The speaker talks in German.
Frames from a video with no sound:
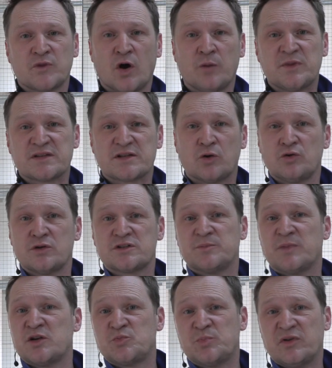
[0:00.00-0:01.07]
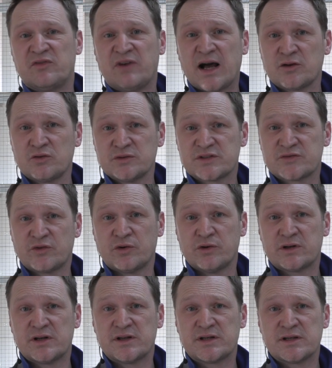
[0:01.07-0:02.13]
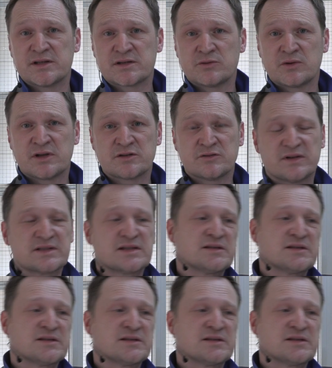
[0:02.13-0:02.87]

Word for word: ob das Auto zum Beispiel wartungsfreundlich ist oder sowas.